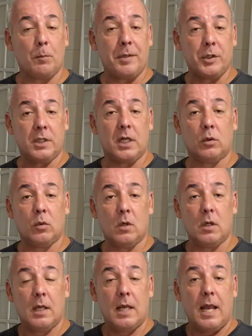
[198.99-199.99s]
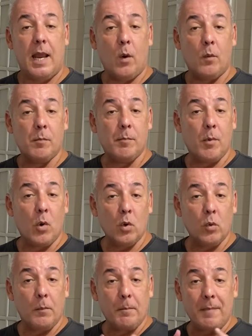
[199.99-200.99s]
petit gâteau é um
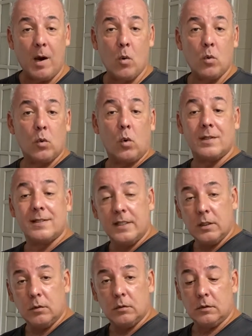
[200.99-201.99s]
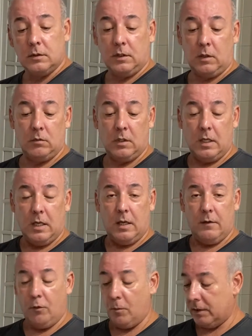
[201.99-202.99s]
bolo mal cozido. Então
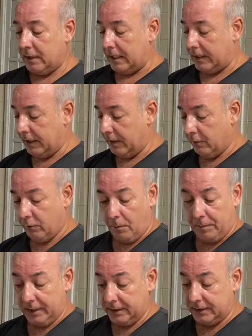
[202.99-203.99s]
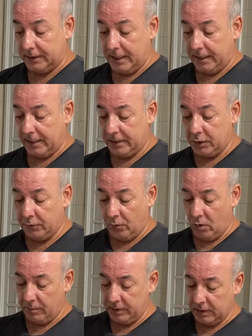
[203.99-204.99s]
vou botar aqui, vou preencher aqui essas
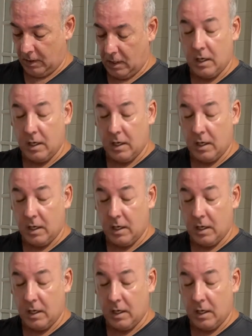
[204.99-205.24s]
formas.